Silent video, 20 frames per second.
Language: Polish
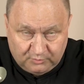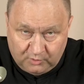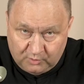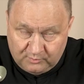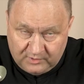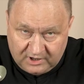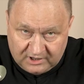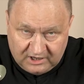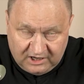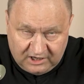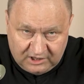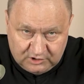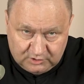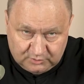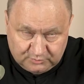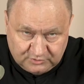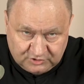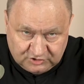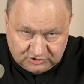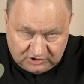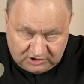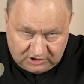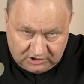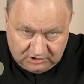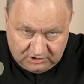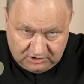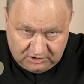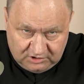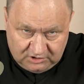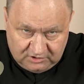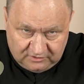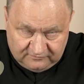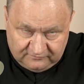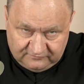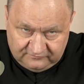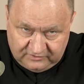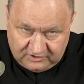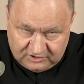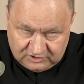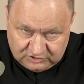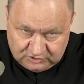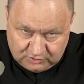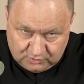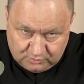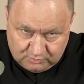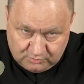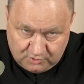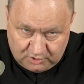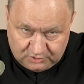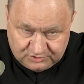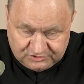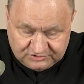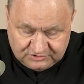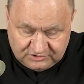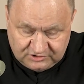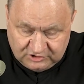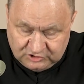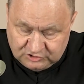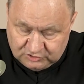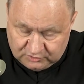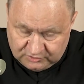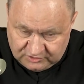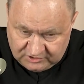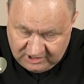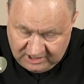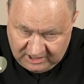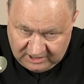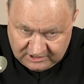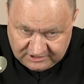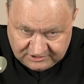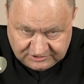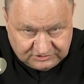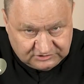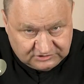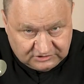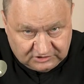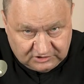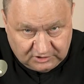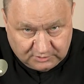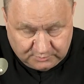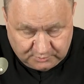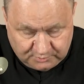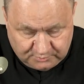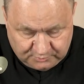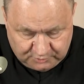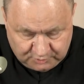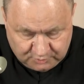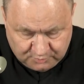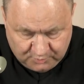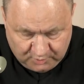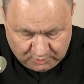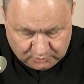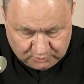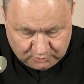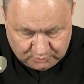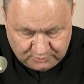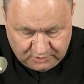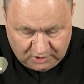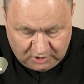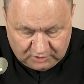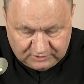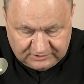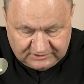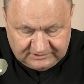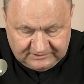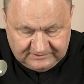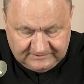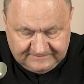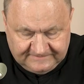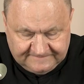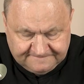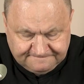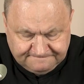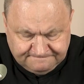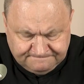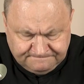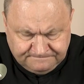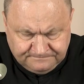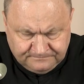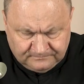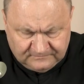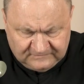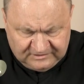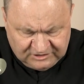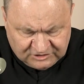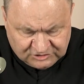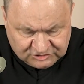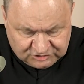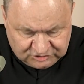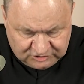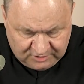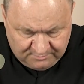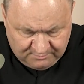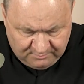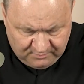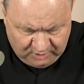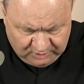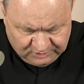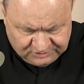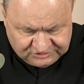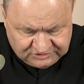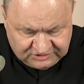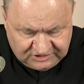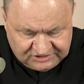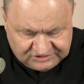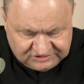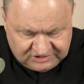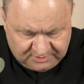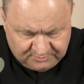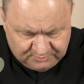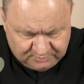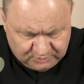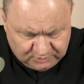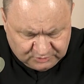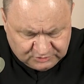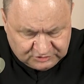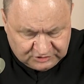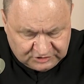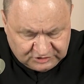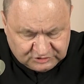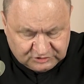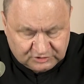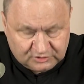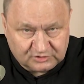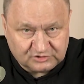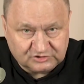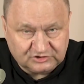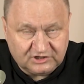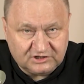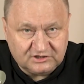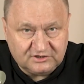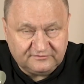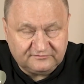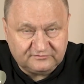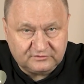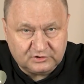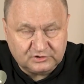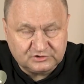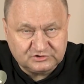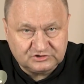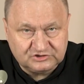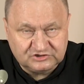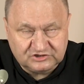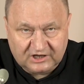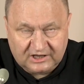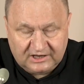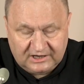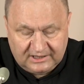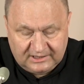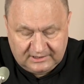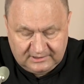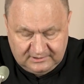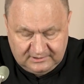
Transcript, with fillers: pomagają mi się w wierze umocnić, odnaleźć, gdybym był pogubiony, jeszcze mocniej zapuścić korzenie w Kościele?